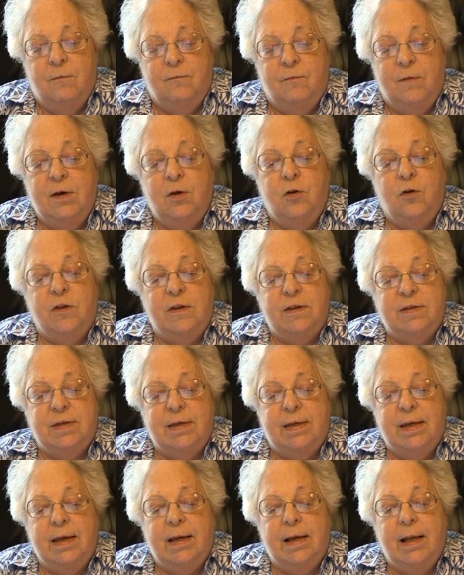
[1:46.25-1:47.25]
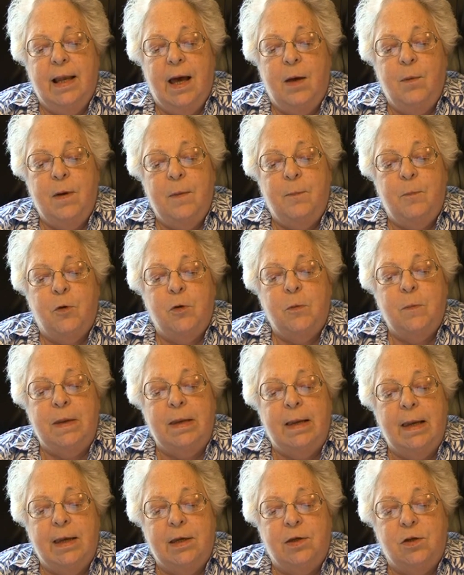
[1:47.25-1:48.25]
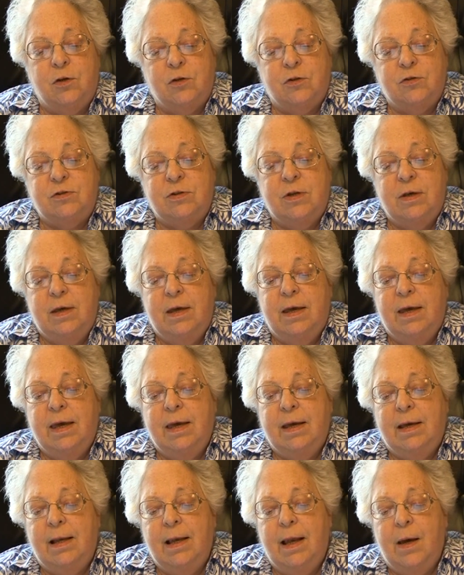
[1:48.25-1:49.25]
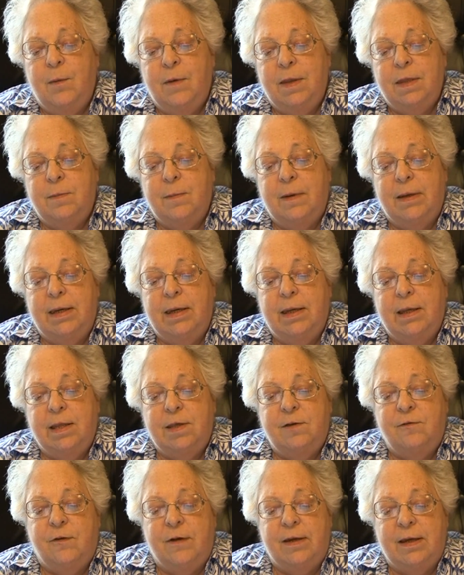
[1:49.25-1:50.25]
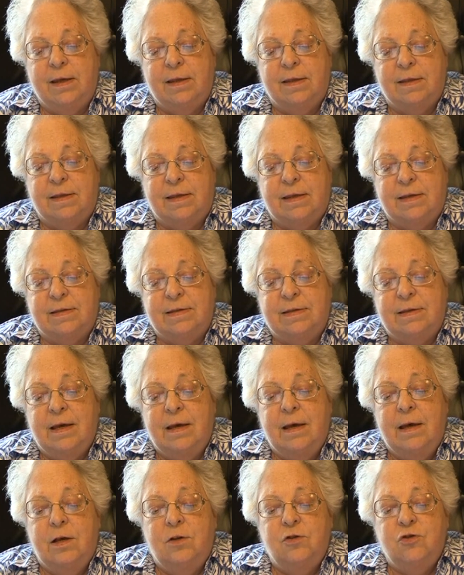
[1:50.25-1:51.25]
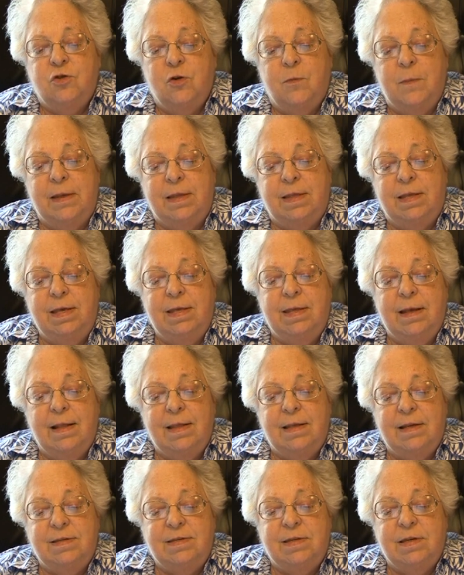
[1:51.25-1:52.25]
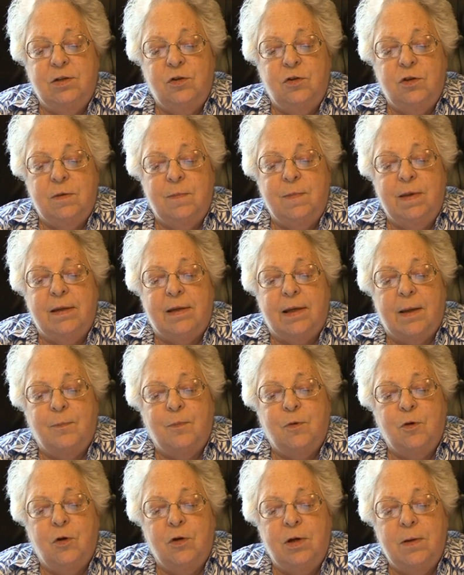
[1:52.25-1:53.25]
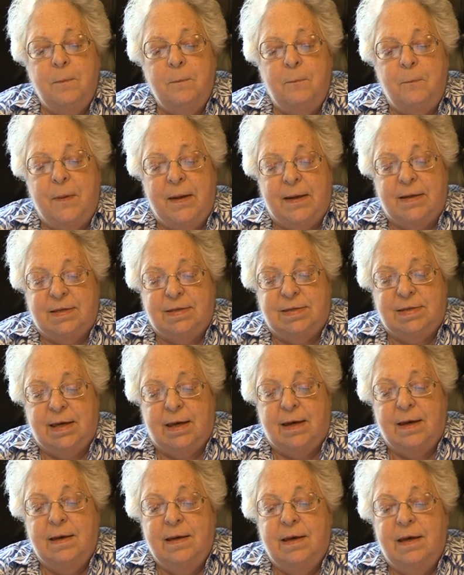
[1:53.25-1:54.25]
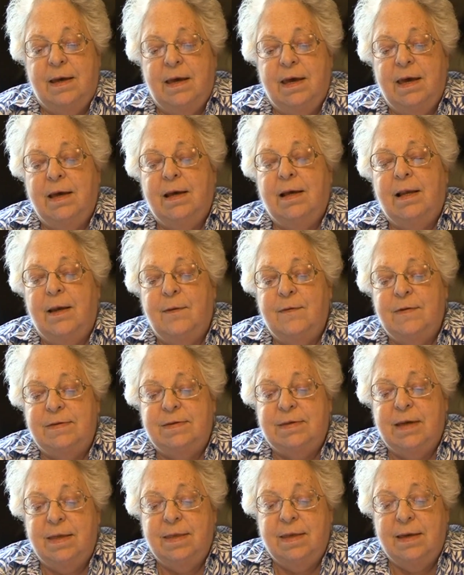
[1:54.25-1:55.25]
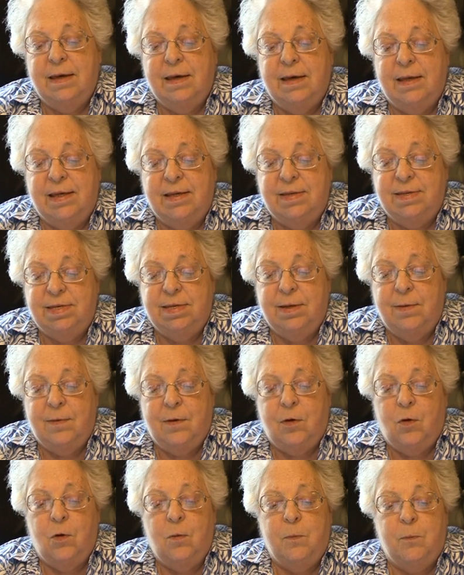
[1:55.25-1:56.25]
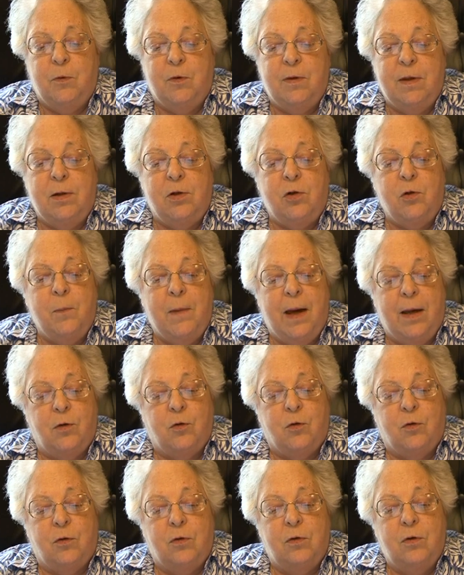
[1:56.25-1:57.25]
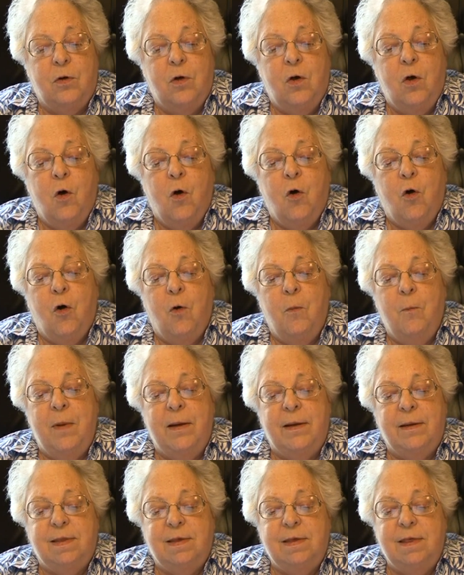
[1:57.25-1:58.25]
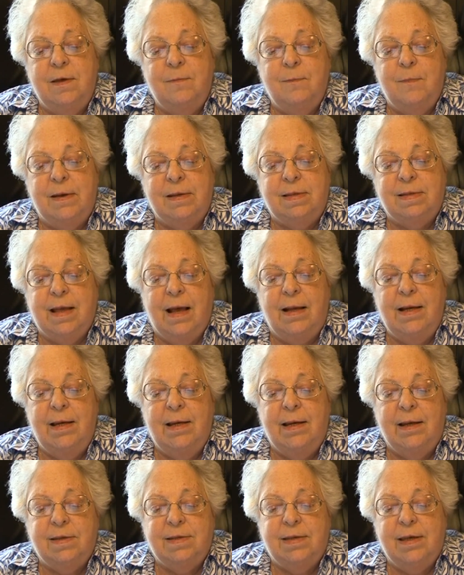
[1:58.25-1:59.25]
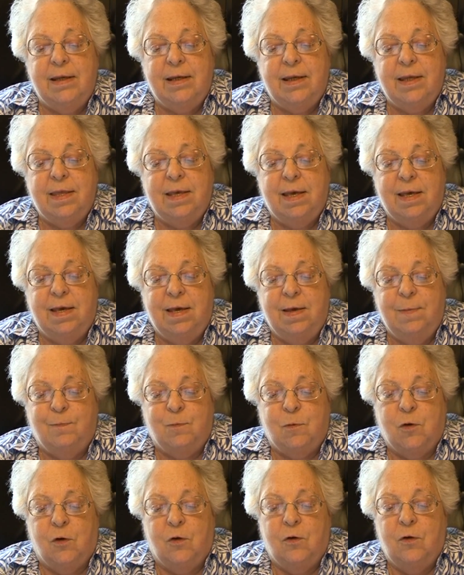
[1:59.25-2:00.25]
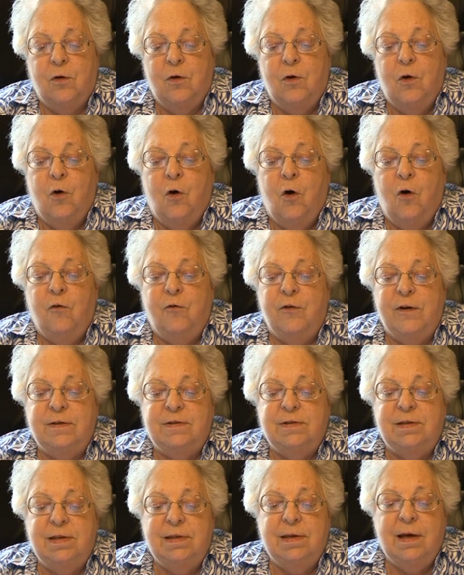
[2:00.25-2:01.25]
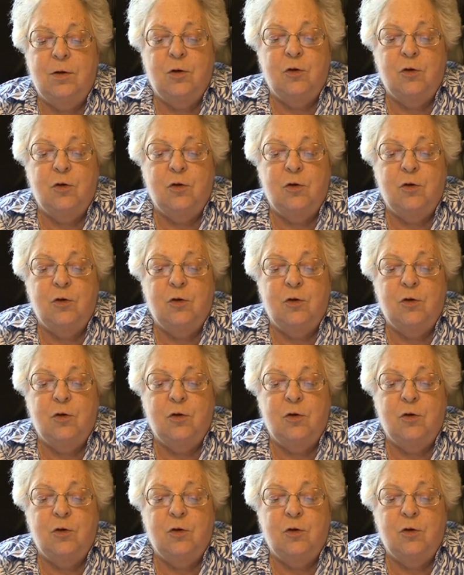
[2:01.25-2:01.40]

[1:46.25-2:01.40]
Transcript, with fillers: Vengo de ser esclava por milenios, esclava de maneras diferentes, sometida al deseo de mi raptor en Persia, esclavizada en Grecia bajo el poder romano, convertida en vestal en las tierras de Egipto, ofrecida